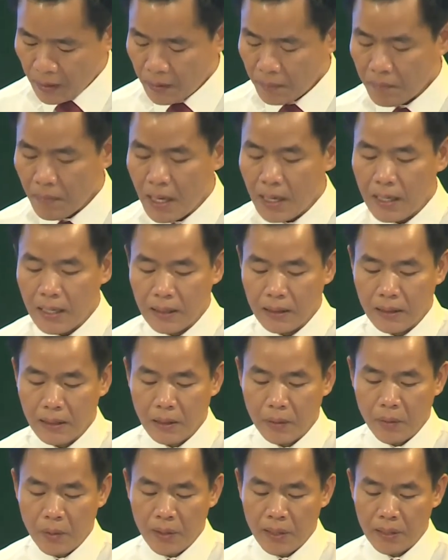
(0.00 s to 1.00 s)
ban hành
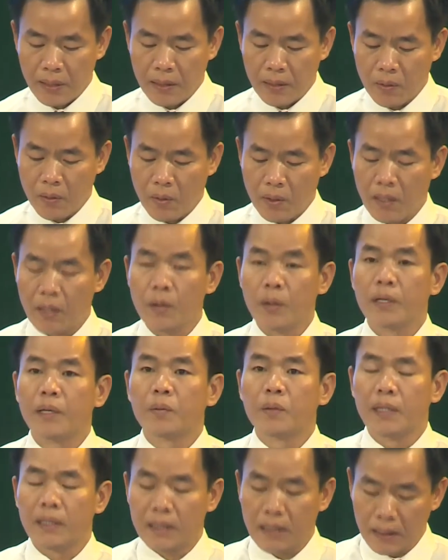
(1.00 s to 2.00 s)
nghị quyết của Hội
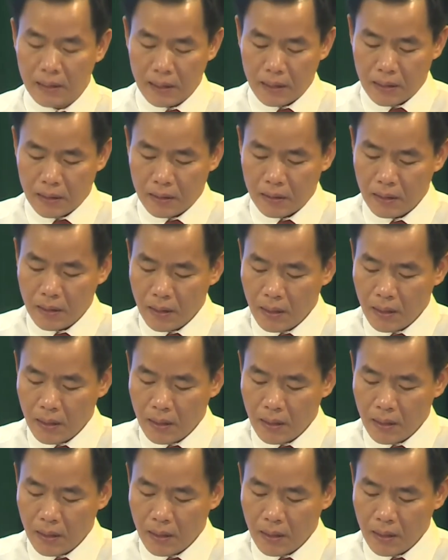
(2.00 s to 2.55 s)
đồng Nhân dân tỉnh